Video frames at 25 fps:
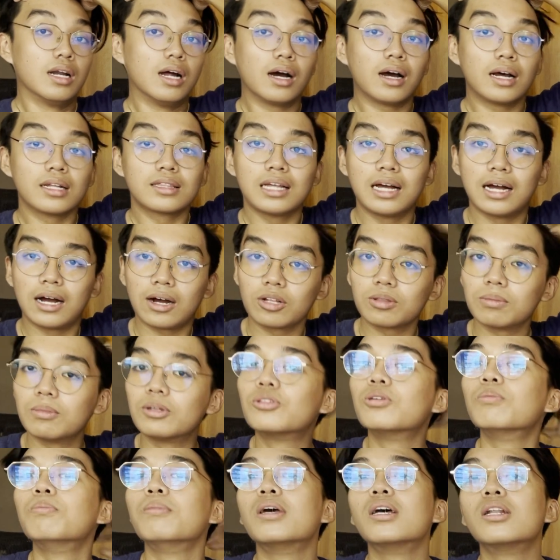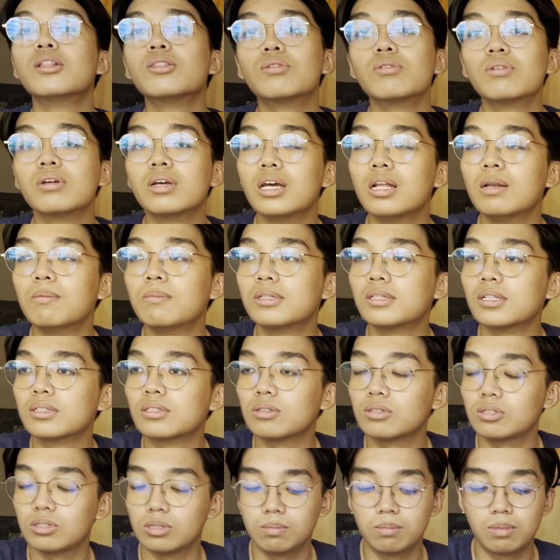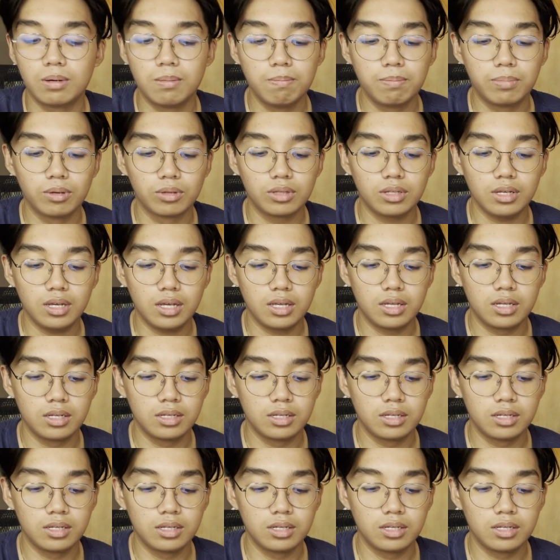Nakakatakot madumihan tong helmet ito. Sobrang puti.